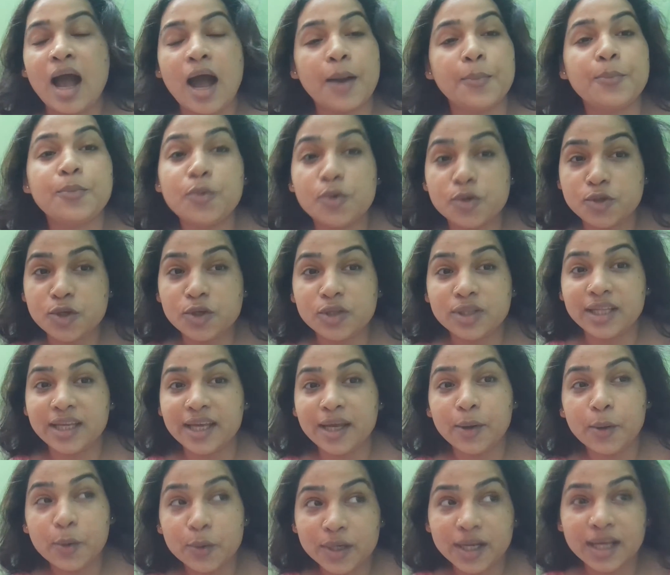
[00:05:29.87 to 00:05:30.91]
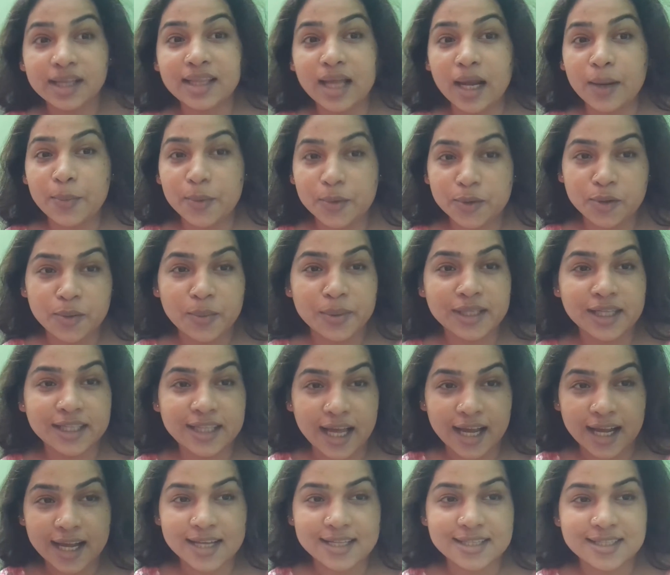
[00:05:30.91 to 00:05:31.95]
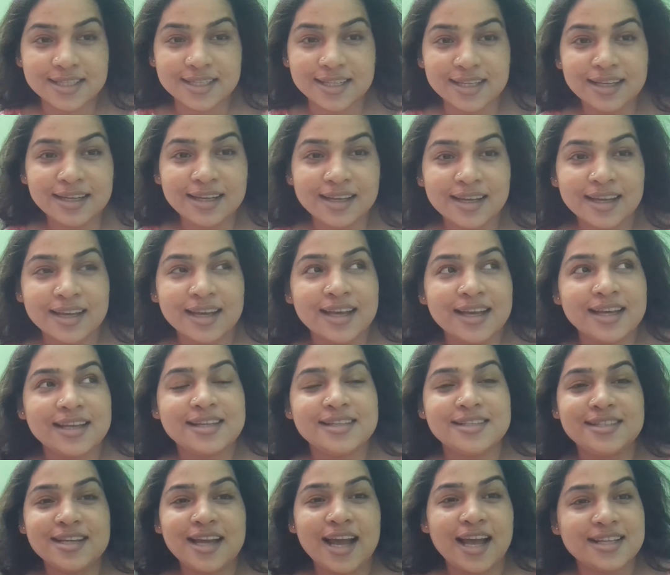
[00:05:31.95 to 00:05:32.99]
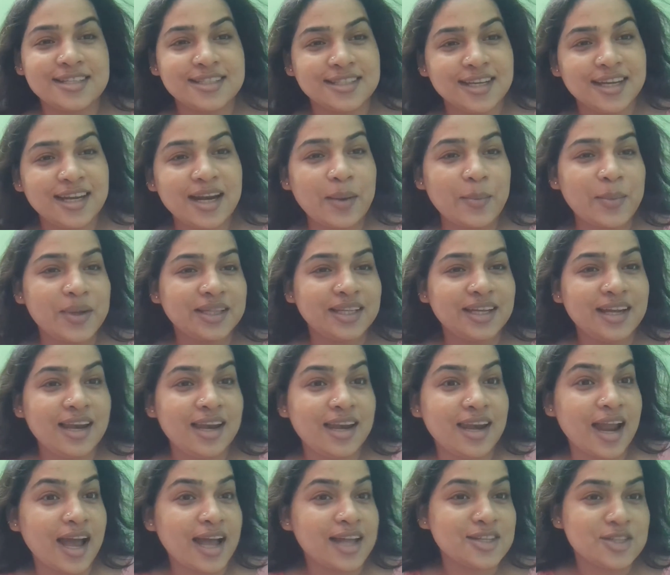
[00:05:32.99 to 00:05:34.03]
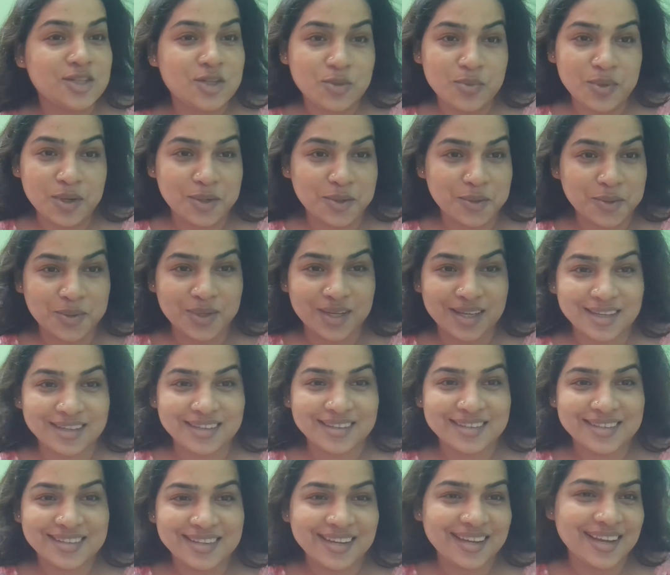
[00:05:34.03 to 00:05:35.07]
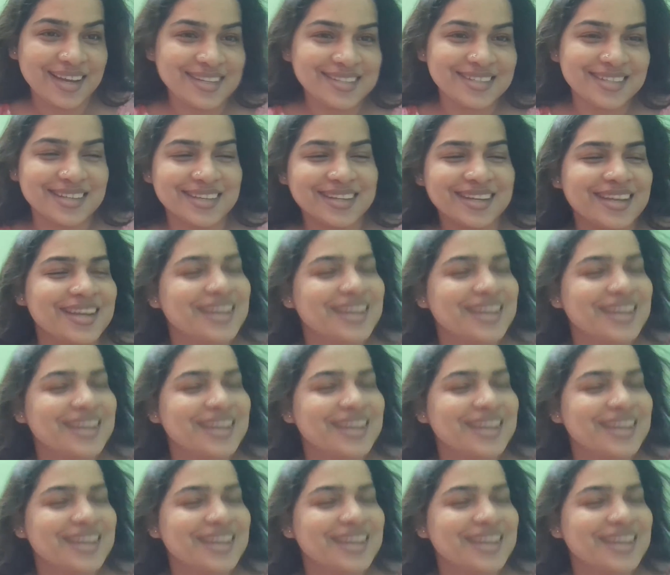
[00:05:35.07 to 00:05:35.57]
আর পুজো দিয়ে উঠে তারপর তোমাদের দেখাচ্ছি যে আজকের আমাদের লাঞ্চ মেনু কি ঠিক আছে